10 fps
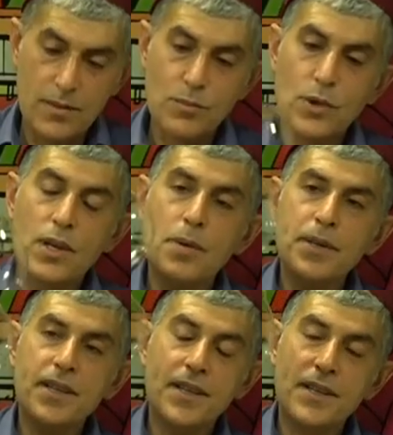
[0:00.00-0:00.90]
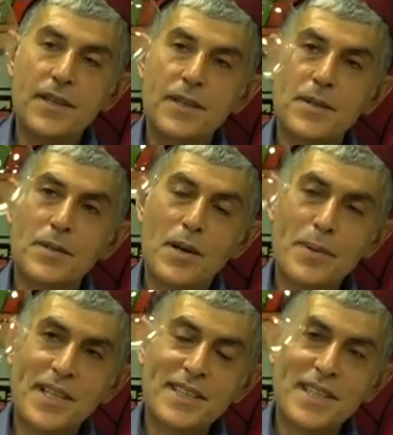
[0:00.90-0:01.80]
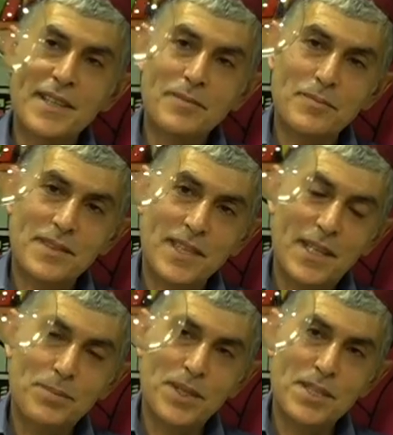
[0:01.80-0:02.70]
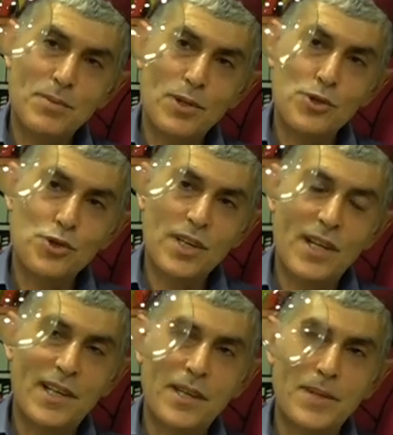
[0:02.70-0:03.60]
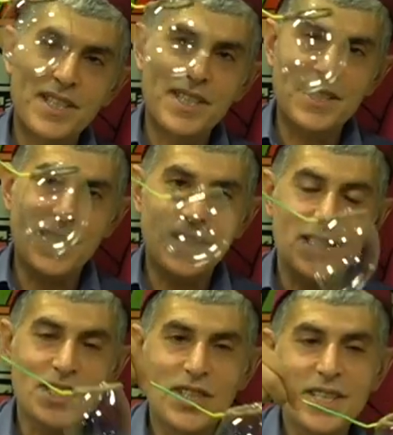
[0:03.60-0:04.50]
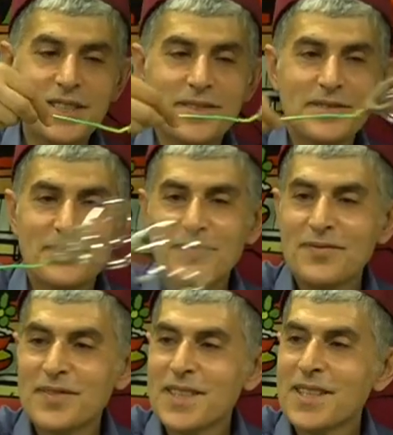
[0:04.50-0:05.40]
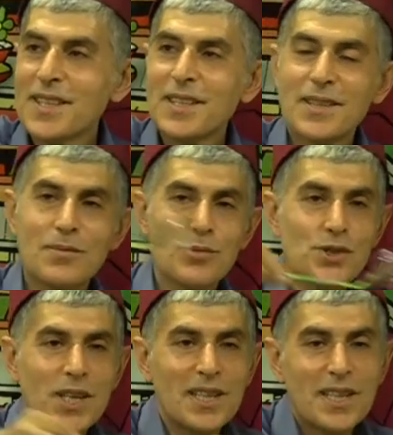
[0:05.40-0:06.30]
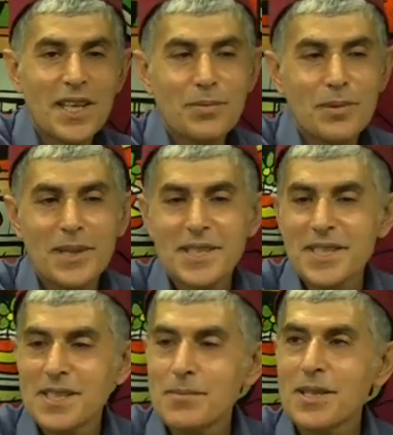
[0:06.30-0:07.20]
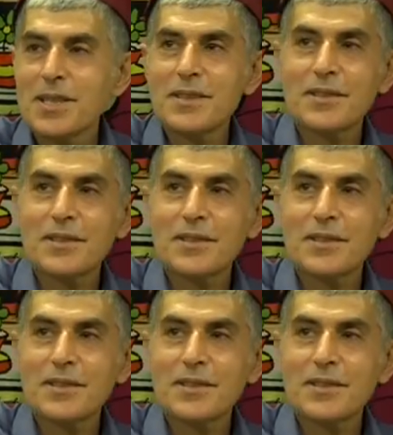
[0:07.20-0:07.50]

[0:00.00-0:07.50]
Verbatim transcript: Böyle apar e, aparatla yaptığınız baloncuğu yakalayabilirsiniz arkadaşlar. Bu şekilde de yapabilirsiniz bakın.